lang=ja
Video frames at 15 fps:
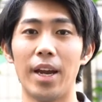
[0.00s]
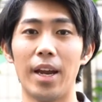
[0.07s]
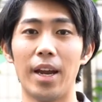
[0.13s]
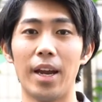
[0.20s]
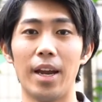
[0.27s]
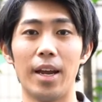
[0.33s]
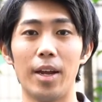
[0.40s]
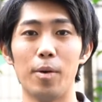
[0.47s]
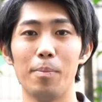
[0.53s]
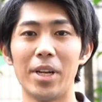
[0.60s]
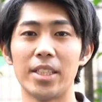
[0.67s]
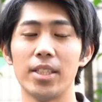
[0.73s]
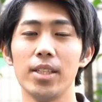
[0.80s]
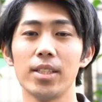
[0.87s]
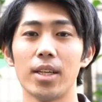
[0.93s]
えー
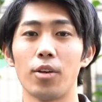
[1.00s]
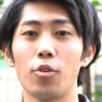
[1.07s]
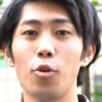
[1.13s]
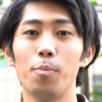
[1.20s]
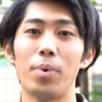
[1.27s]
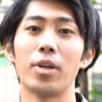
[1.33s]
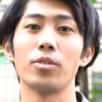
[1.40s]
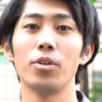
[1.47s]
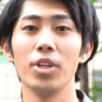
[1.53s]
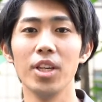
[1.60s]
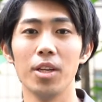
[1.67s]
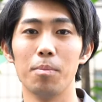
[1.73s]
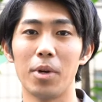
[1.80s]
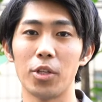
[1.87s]
まあ、小さくコンパクトに